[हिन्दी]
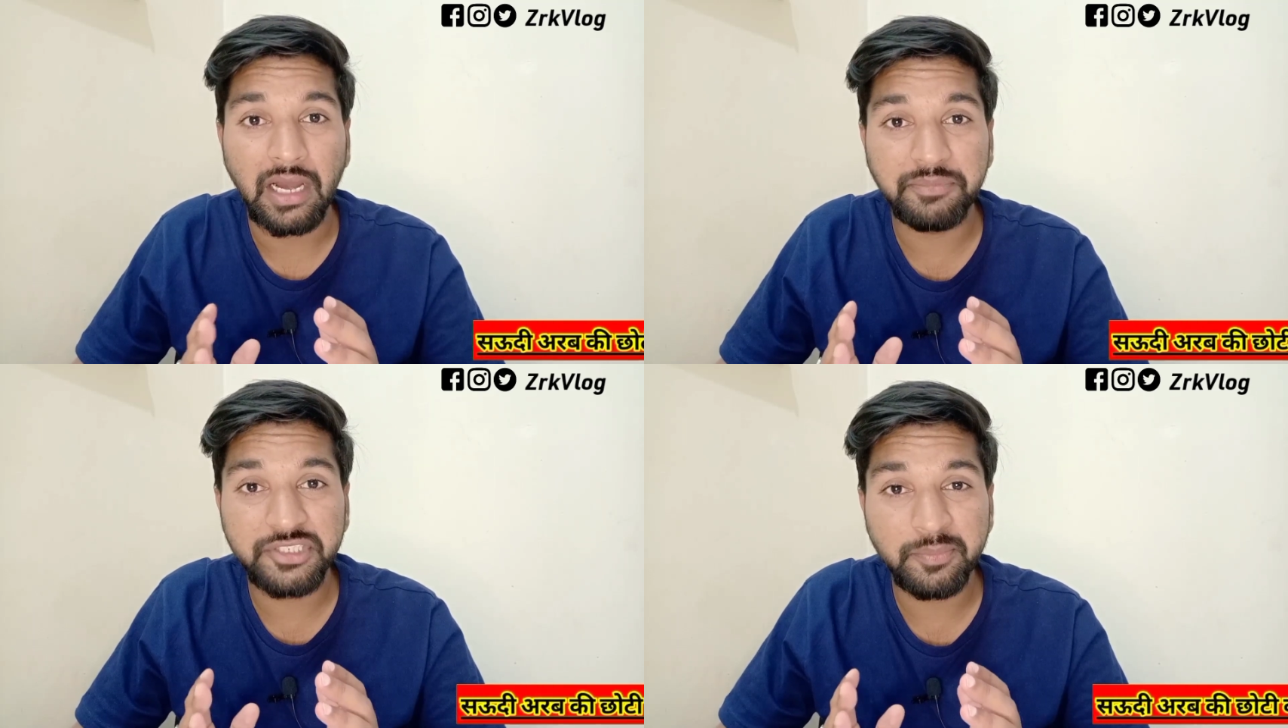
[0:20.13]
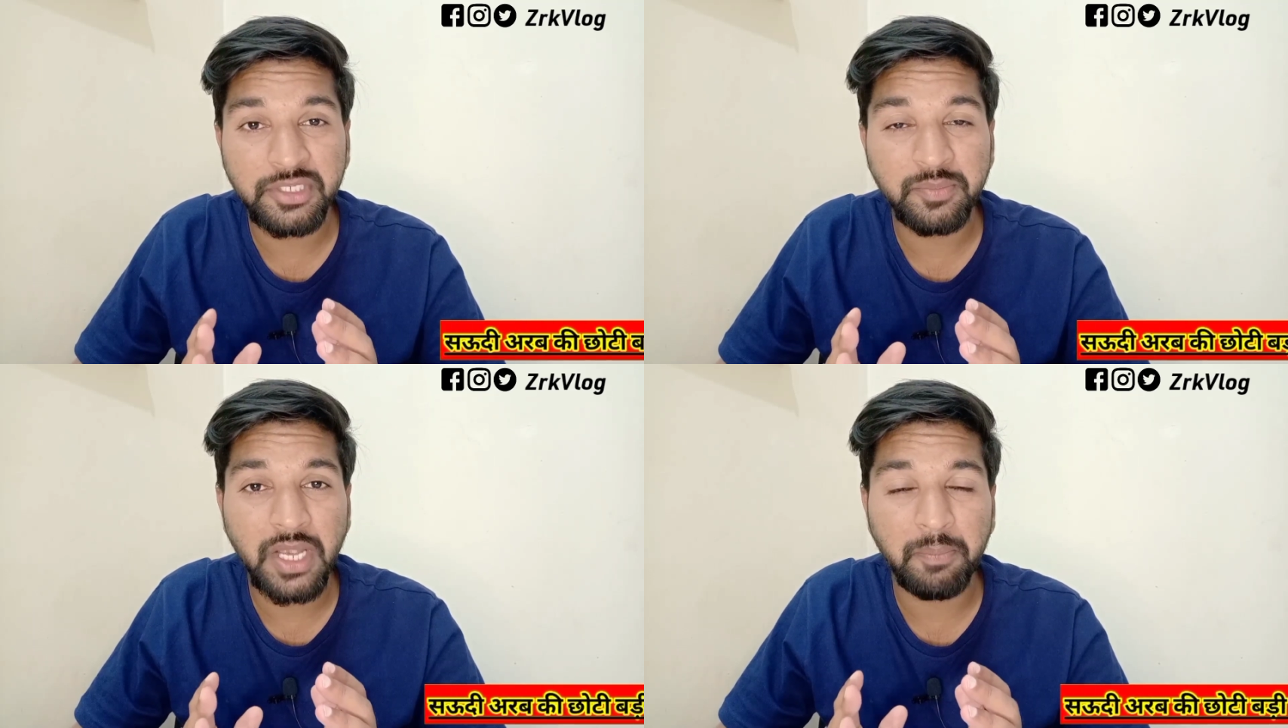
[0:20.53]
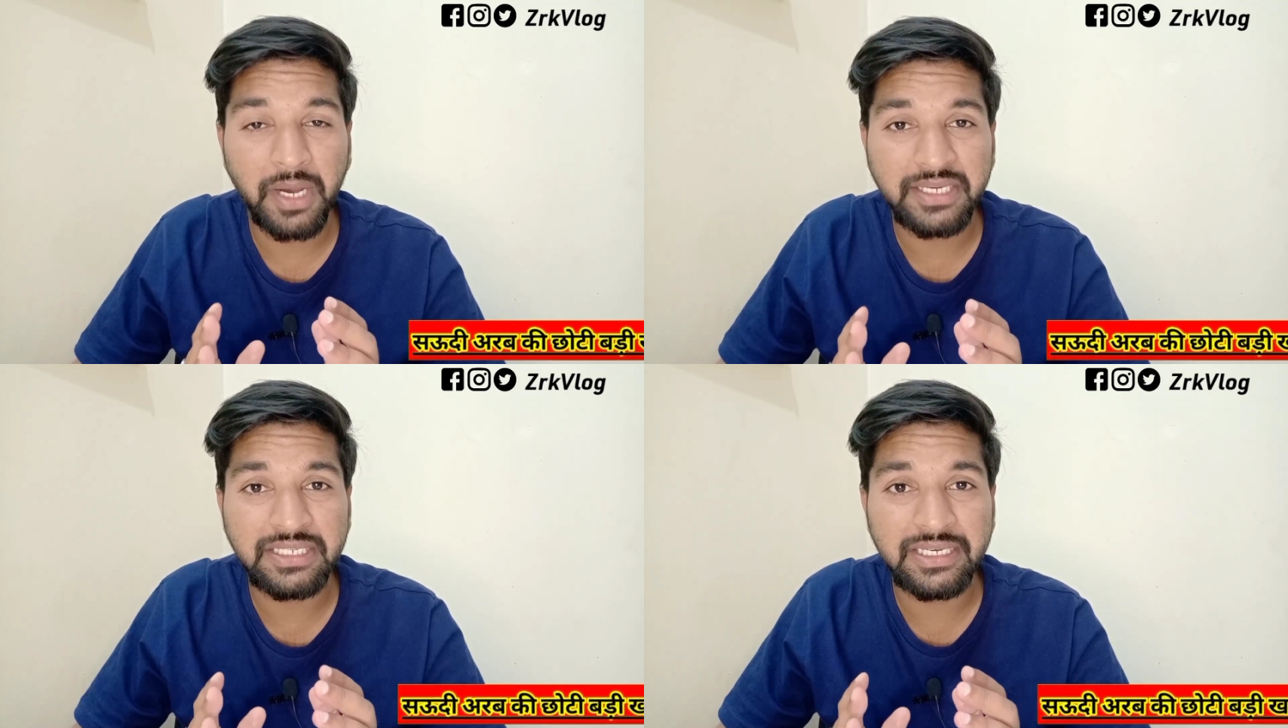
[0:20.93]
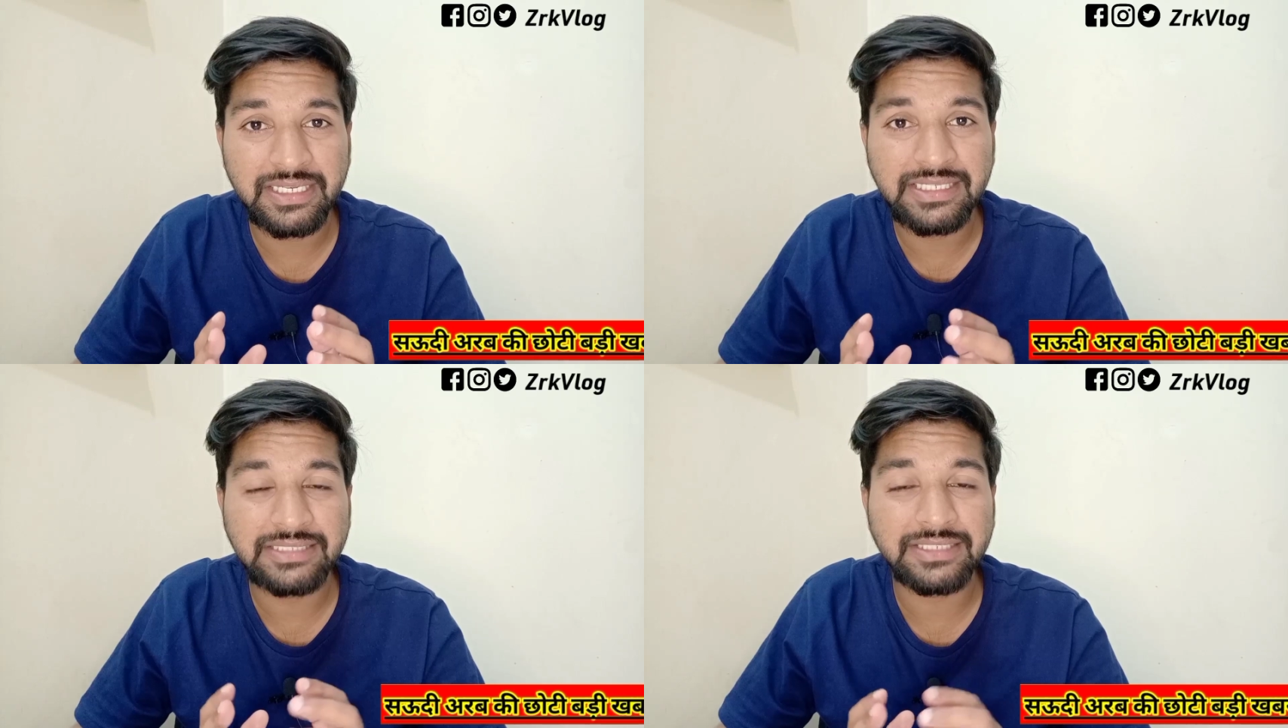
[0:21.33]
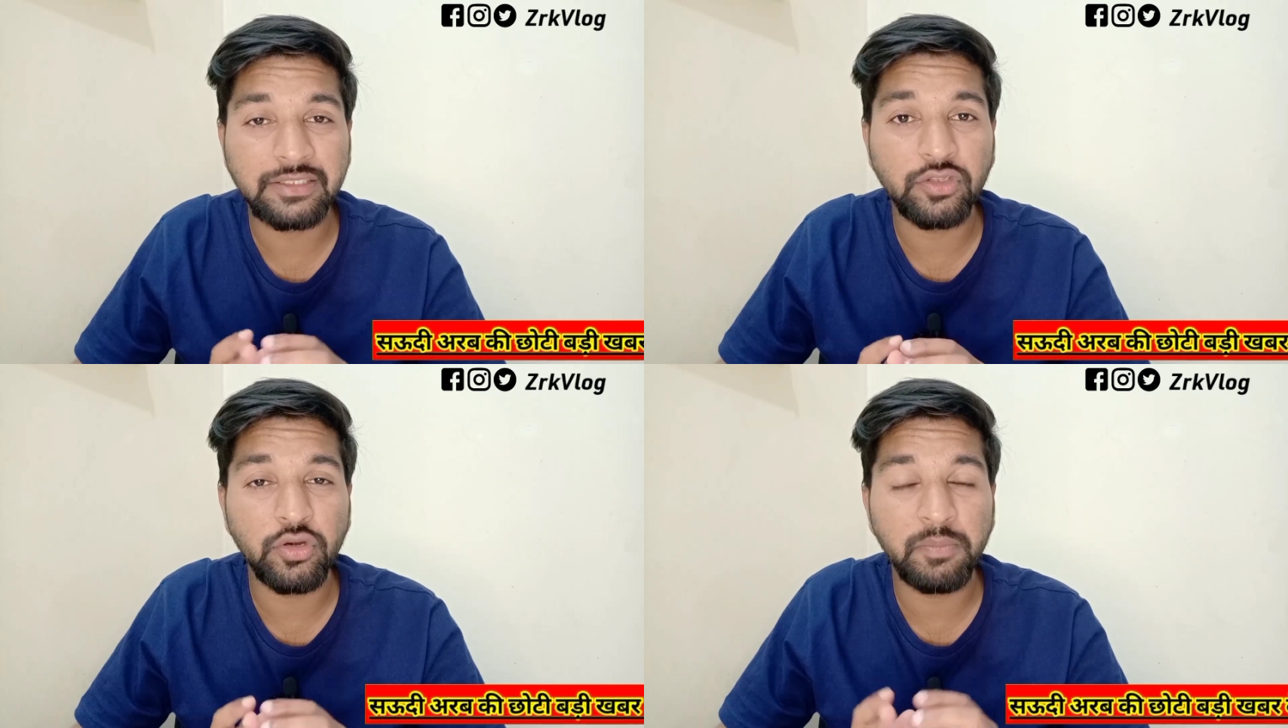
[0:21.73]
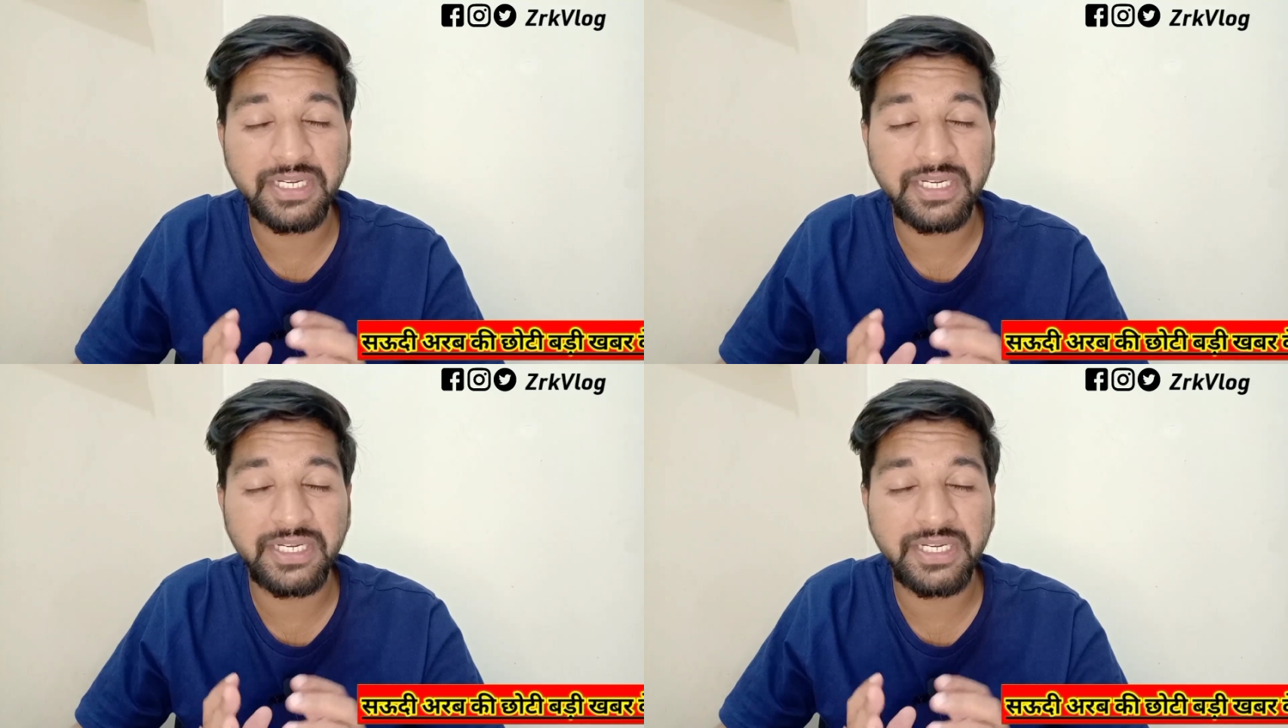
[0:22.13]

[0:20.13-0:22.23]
आप जमजम का पानी ले जा सकते हो